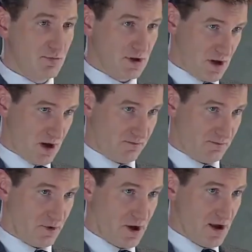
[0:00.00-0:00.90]

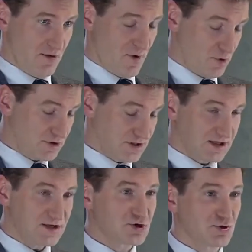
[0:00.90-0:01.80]
Минаевым. Могу
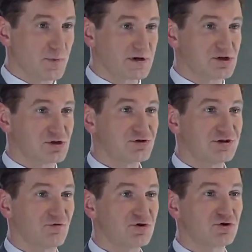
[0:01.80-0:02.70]
рассказать, что произошло
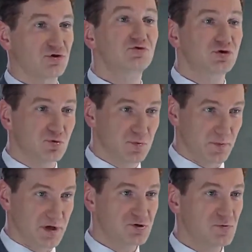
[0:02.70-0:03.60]
сегодня с Ютьюбом.
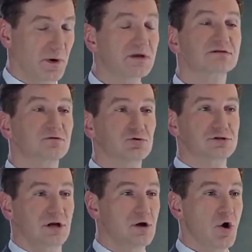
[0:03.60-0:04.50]
Я сегодня
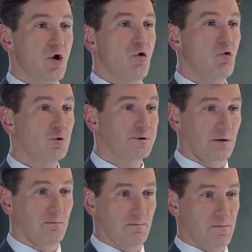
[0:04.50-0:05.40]
проснулся утром